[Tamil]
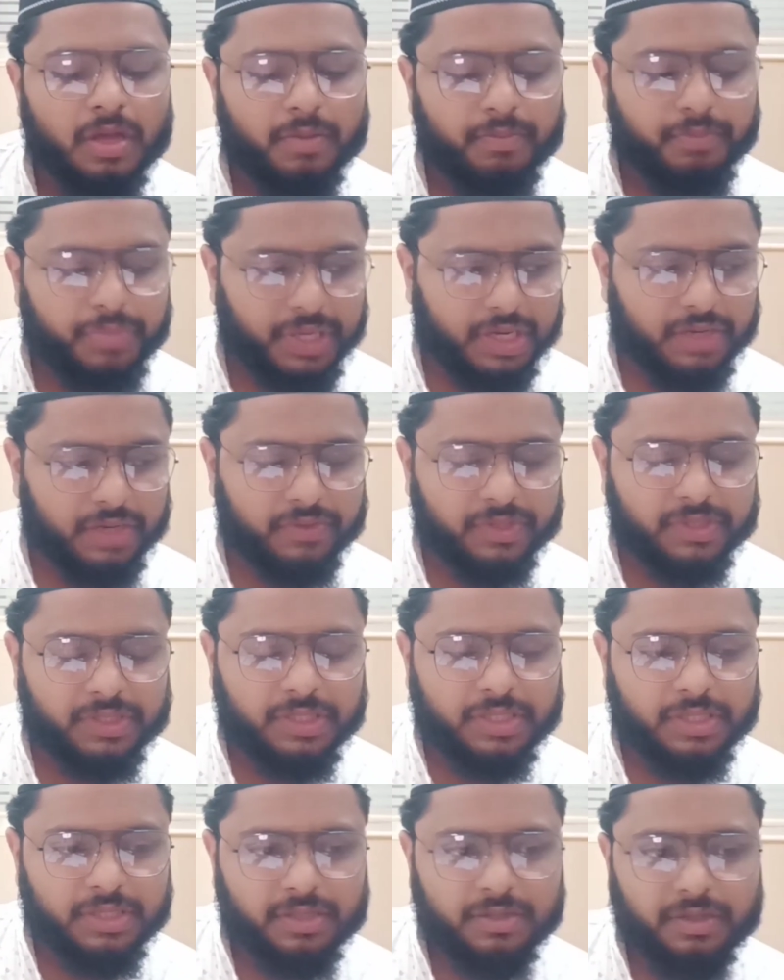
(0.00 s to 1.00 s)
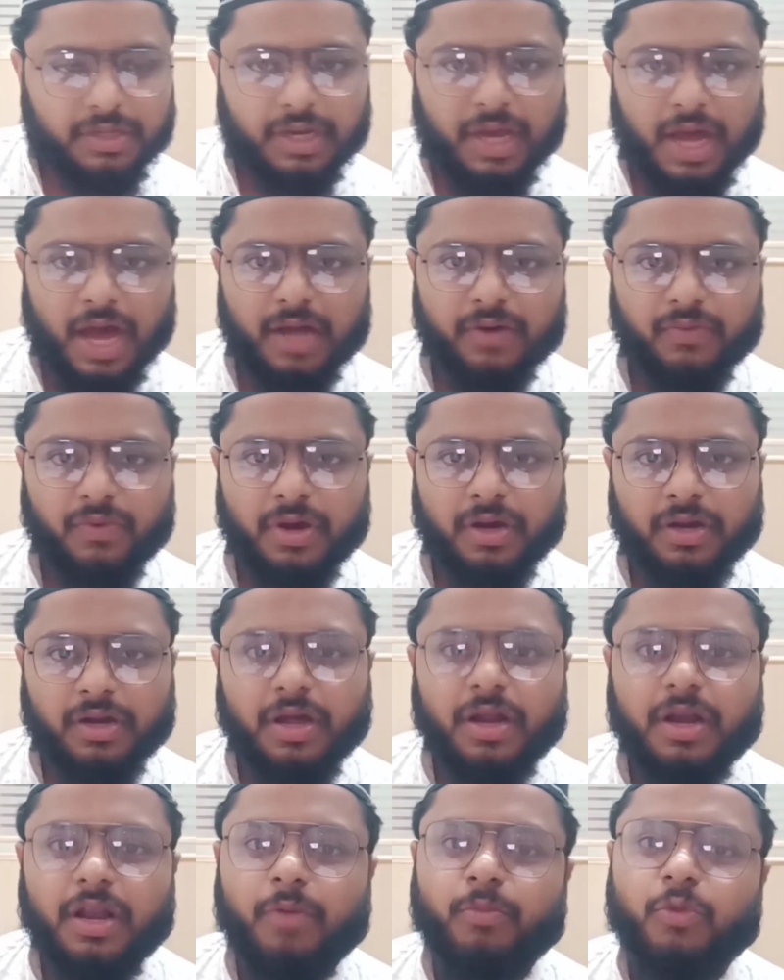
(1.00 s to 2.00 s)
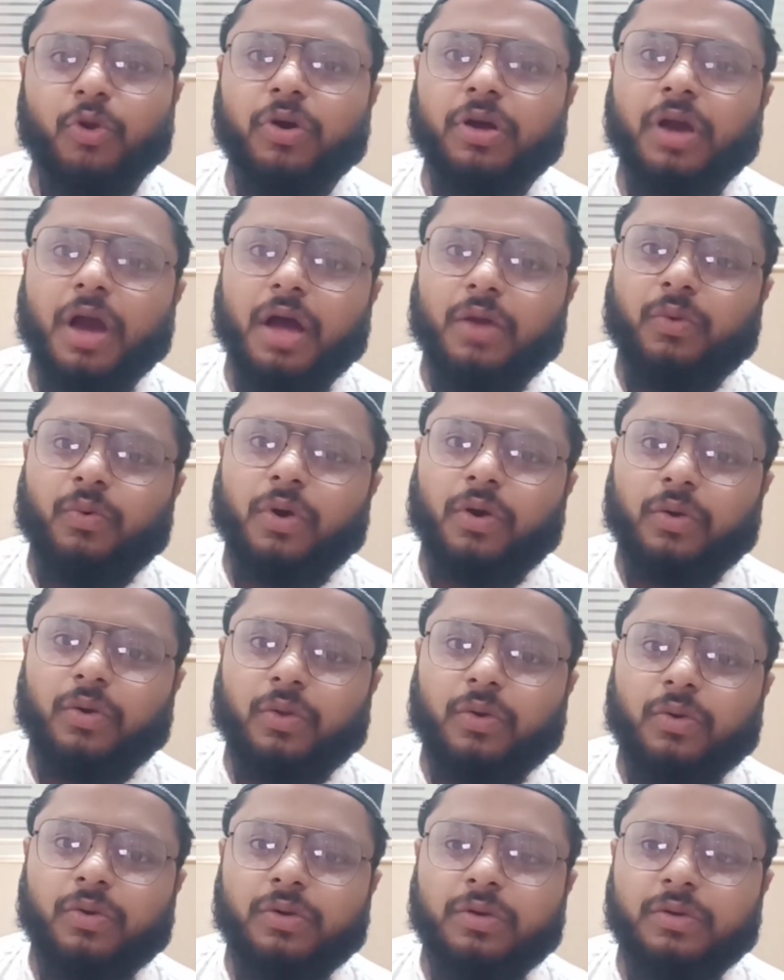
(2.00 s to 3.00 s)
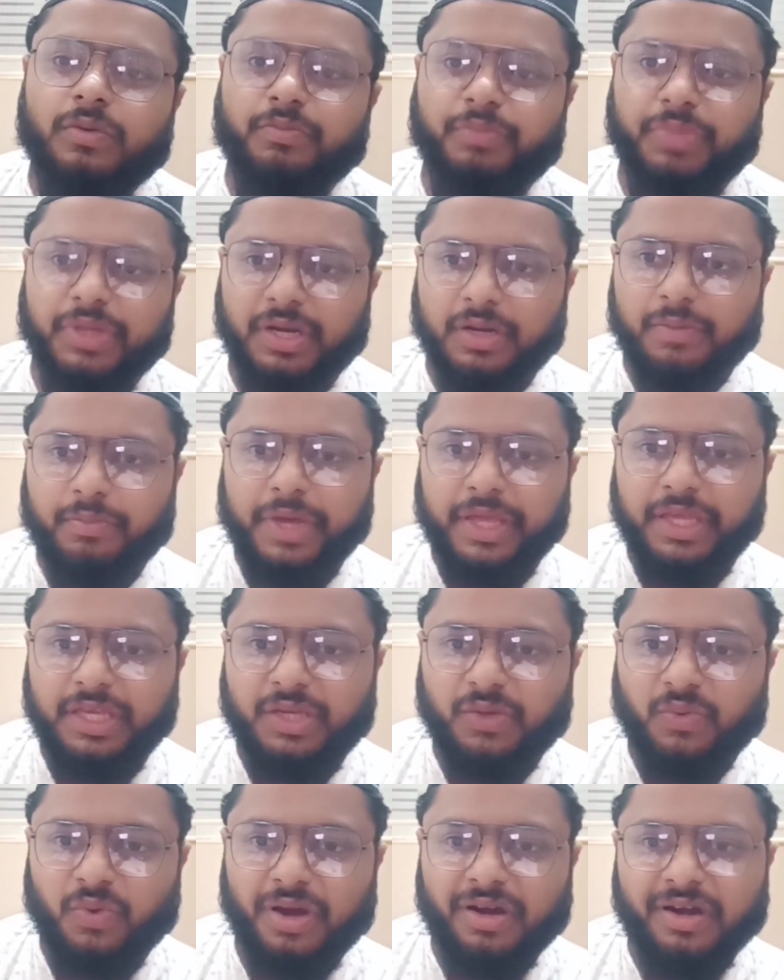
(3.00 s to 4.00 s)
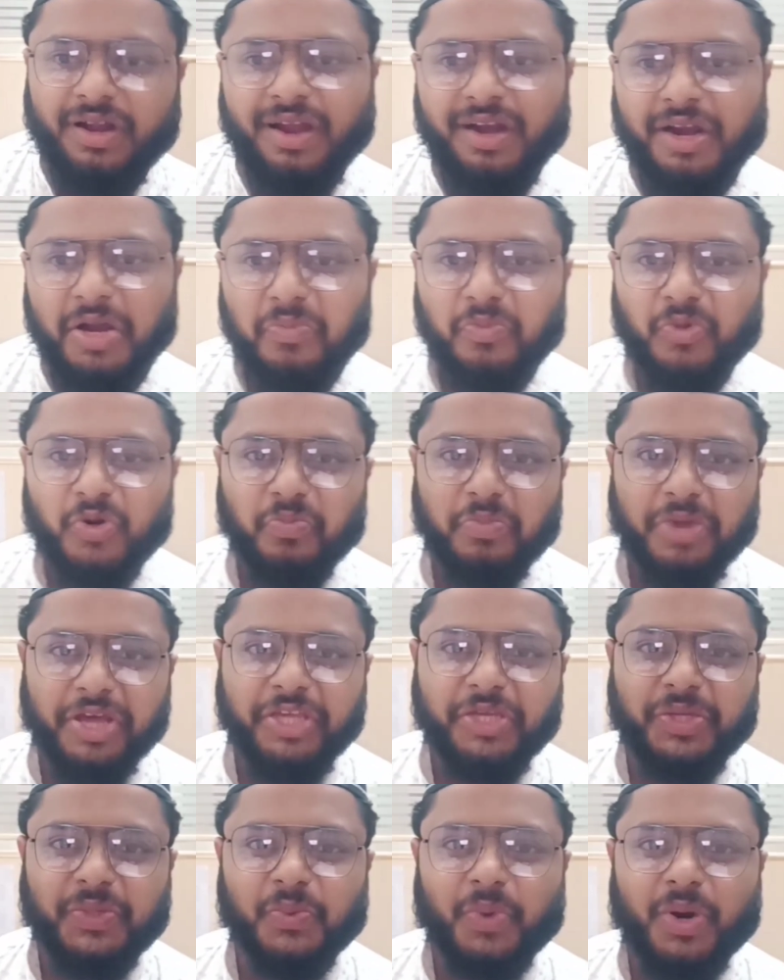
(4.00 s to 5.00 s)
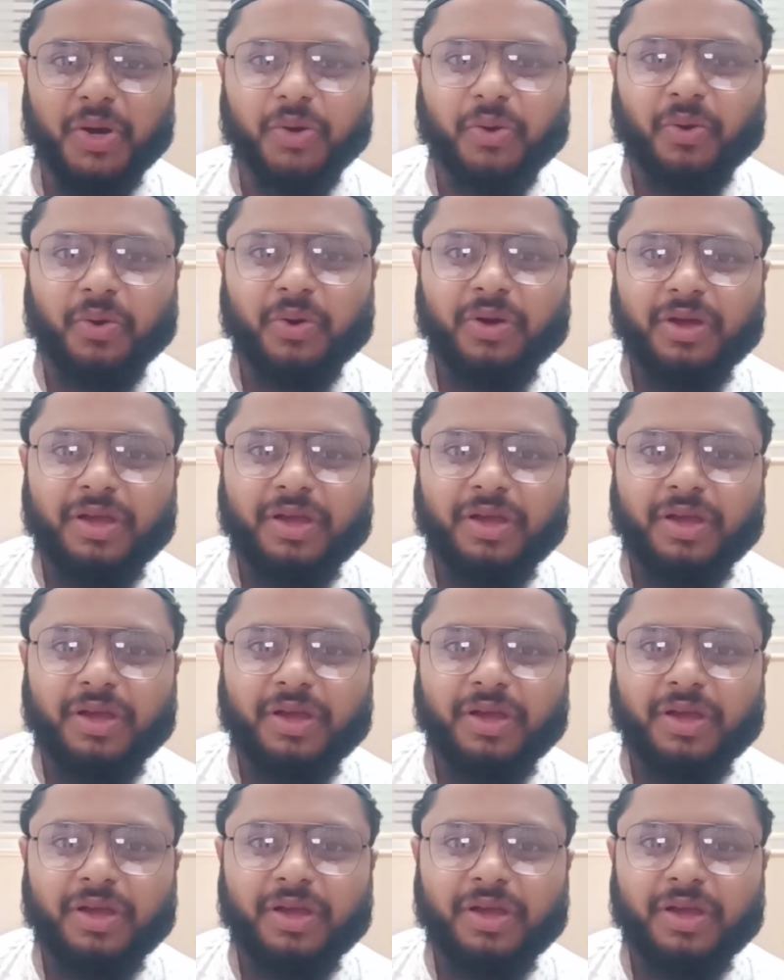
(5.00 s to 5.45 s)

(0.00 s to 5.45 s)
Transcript: பிறர் வந்து கார் வாங்கினா நம்மளும் கார் வாங்குறோம் பிறர் பைக் வாங்கினா நம்மளும் பைக் வாங்குறோம்